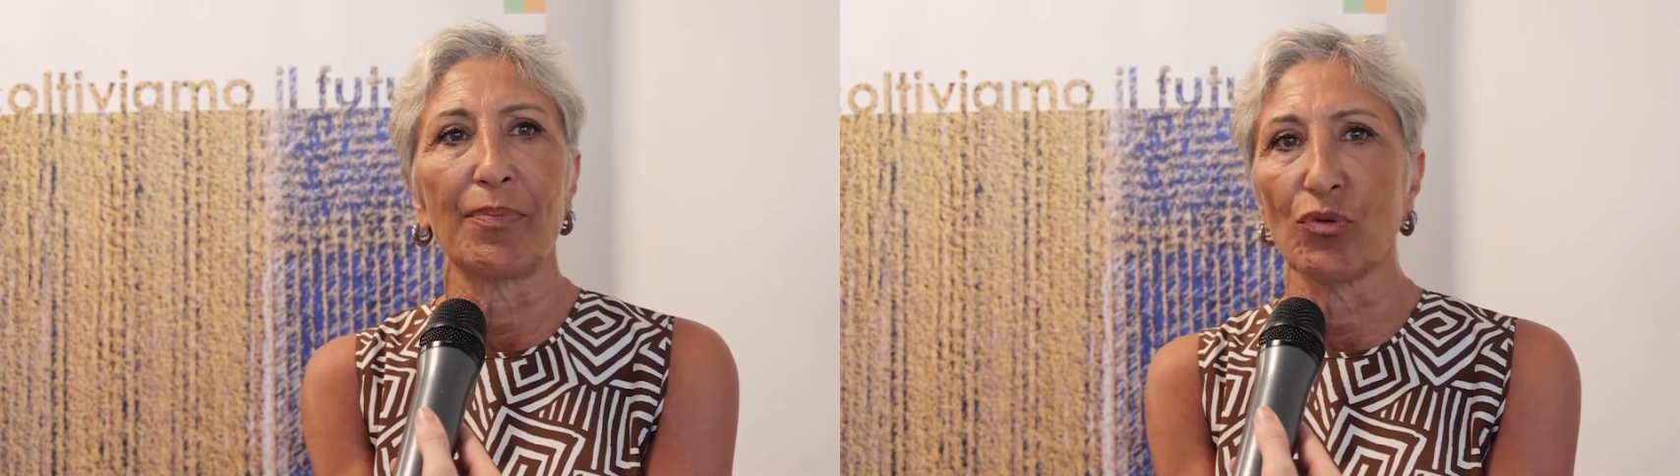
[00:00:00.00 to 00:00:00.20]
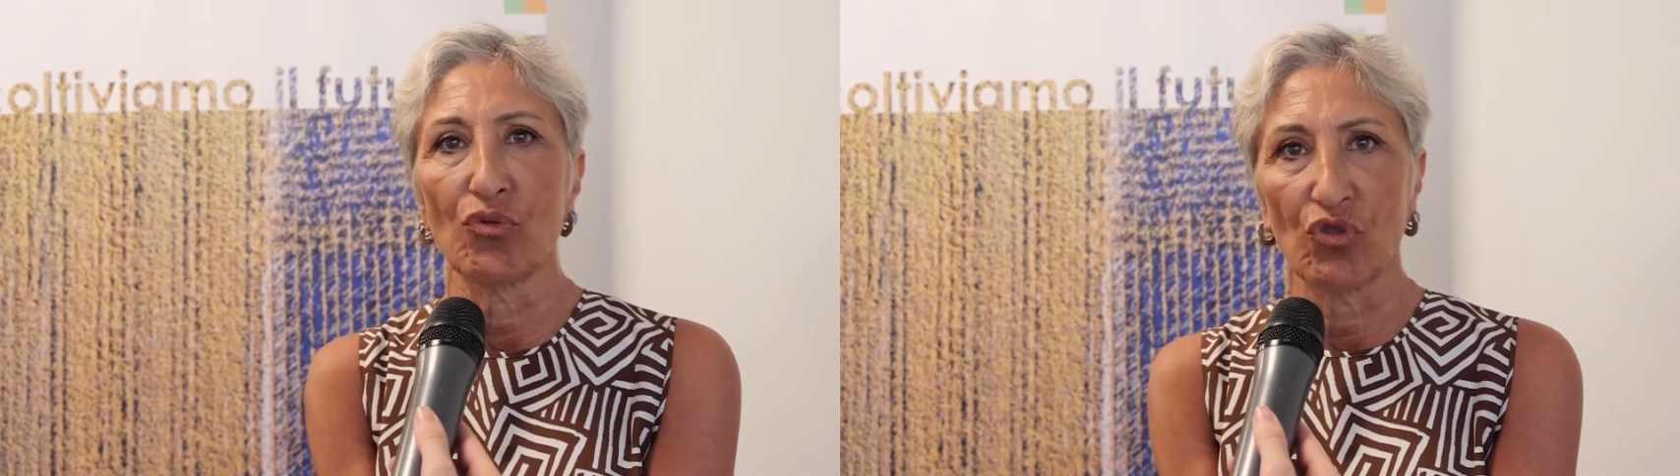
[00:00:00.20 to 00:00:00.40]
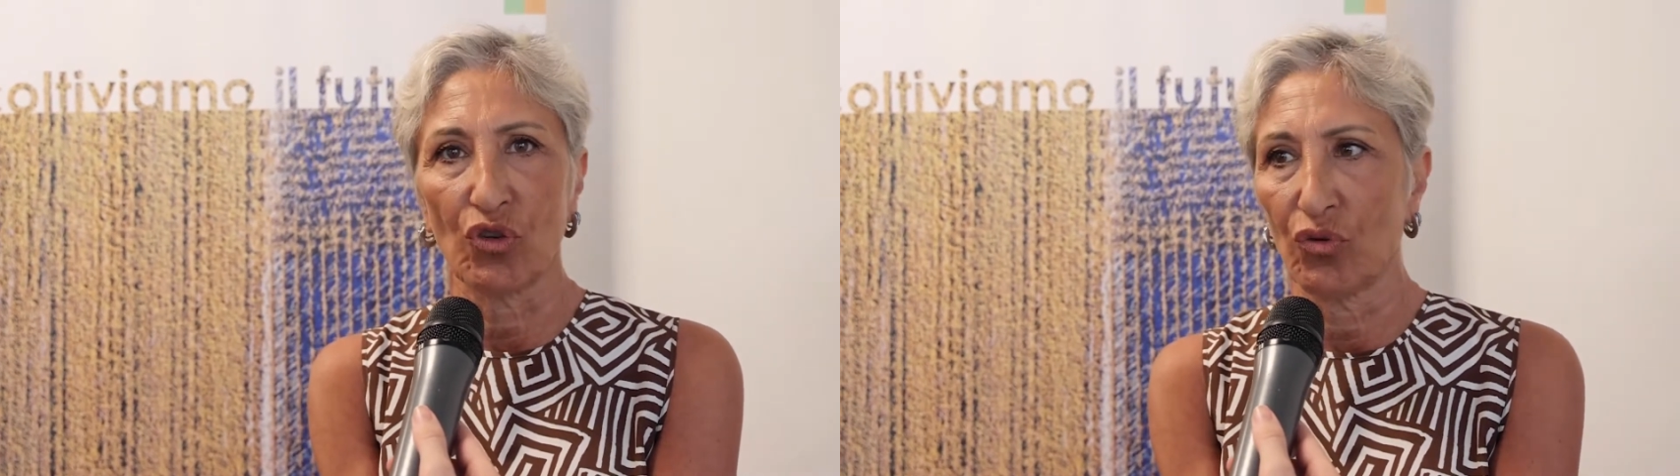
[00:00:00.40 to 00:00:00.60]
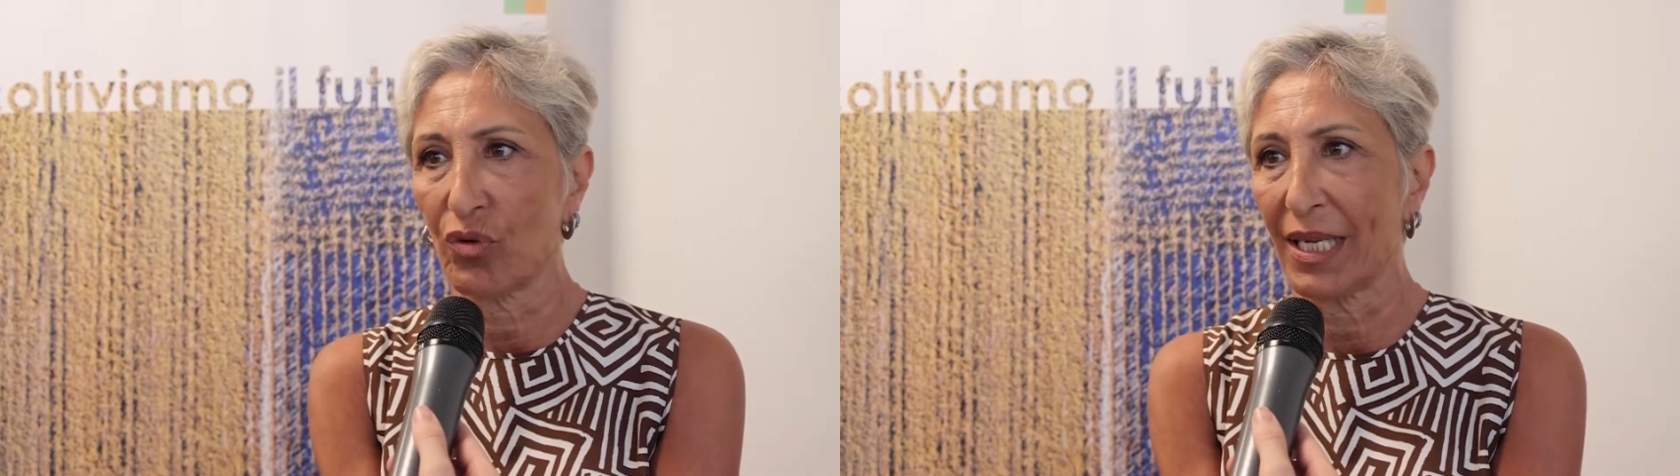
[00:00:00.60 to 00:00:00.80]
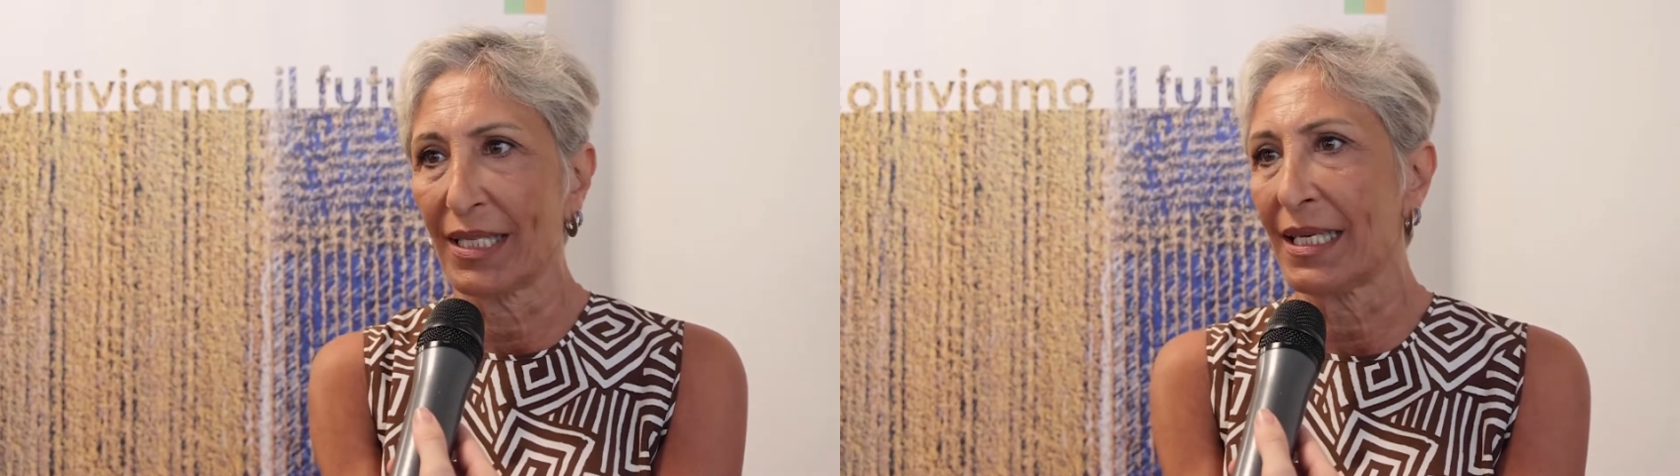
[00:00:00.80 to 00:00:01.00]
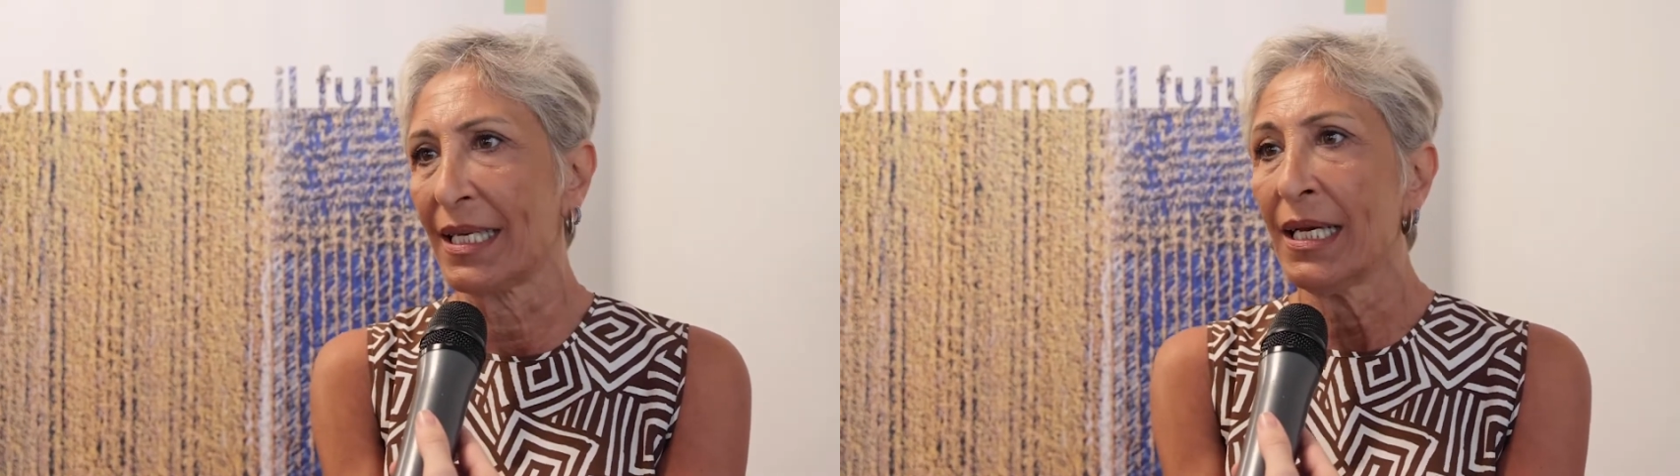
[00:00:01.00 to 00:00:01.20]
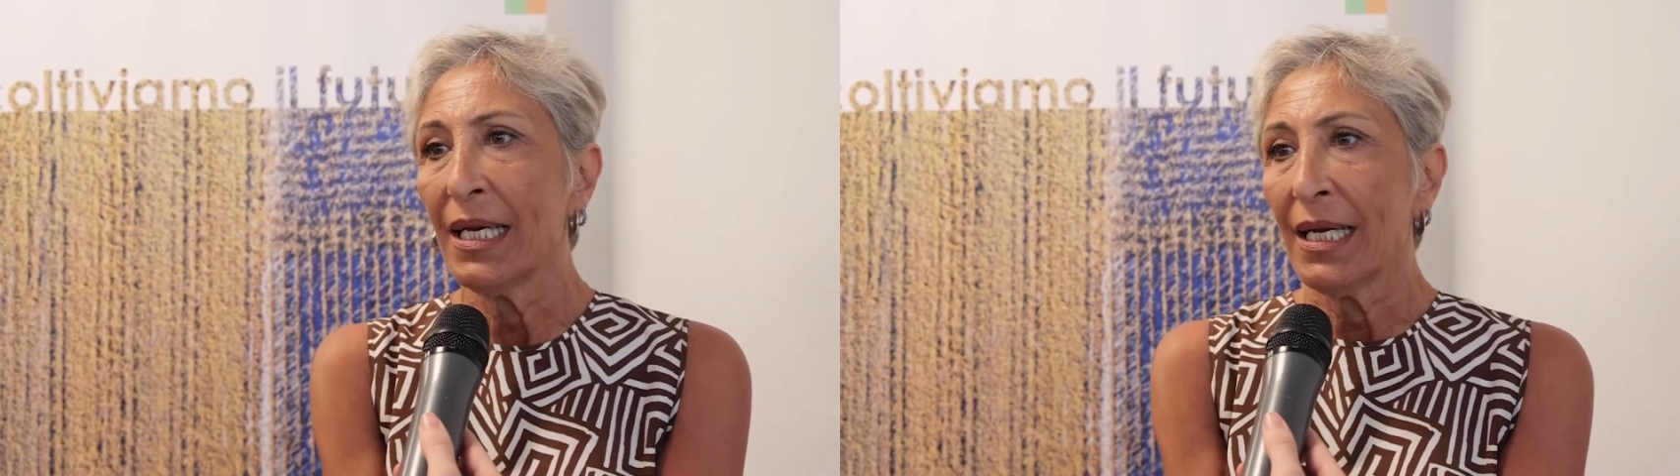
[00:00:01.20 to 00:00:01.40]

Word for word: produzione di